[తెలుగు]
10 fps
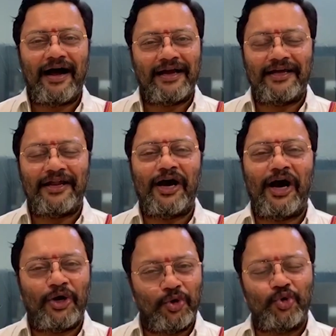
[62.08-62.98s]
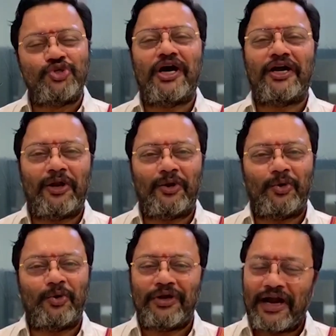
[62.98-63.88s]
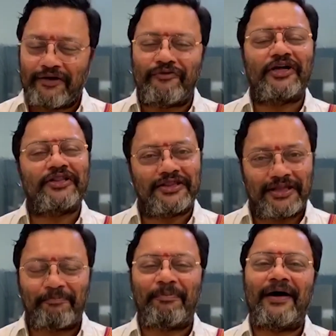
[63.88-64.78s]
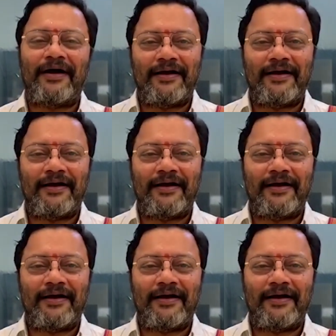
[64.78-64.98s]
ఆయన అడుగుజాడల్లో నడవడం తప్ప